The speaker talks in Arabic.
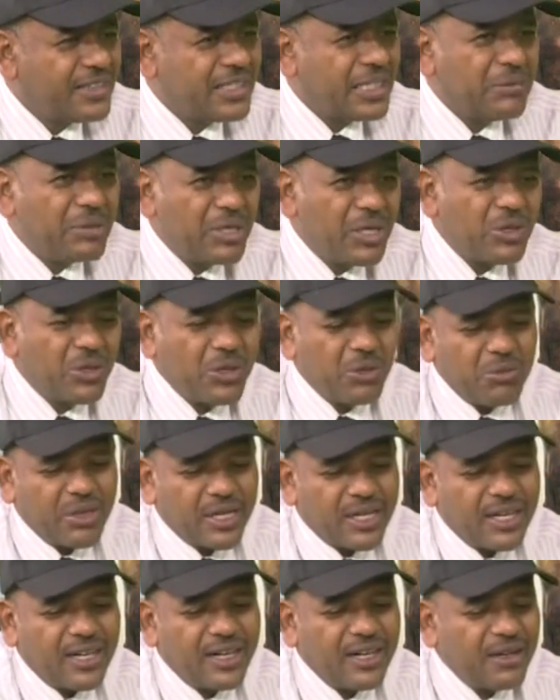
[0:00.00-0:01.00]
جميل لو
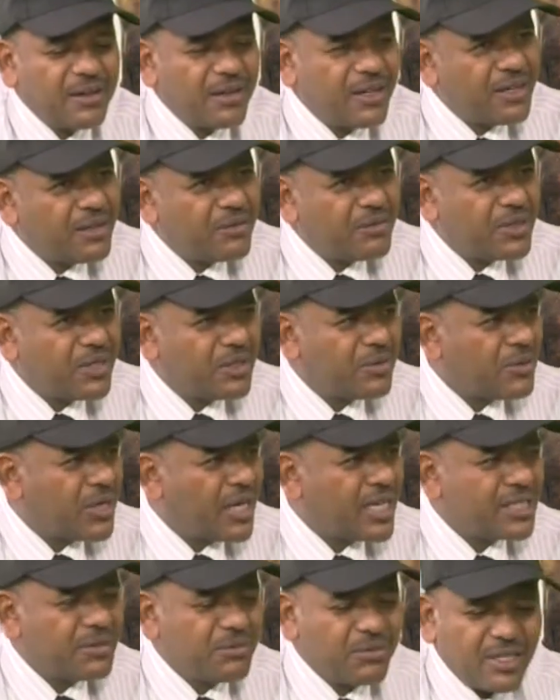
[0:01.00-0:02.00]
مرر
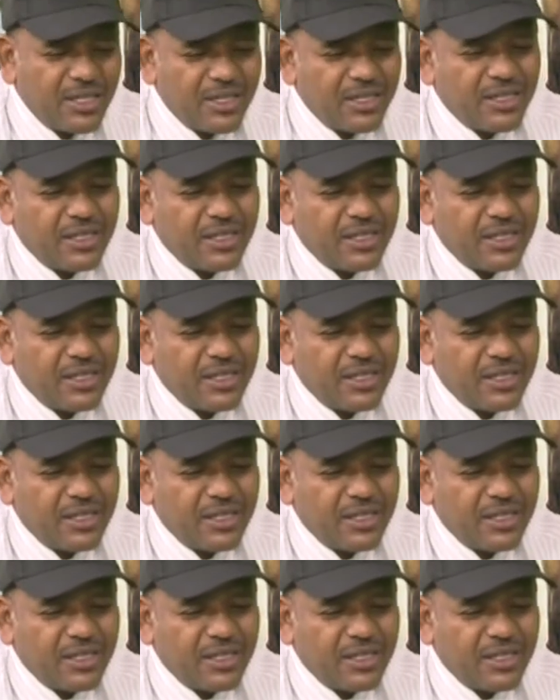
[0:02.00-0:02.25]
المهاجم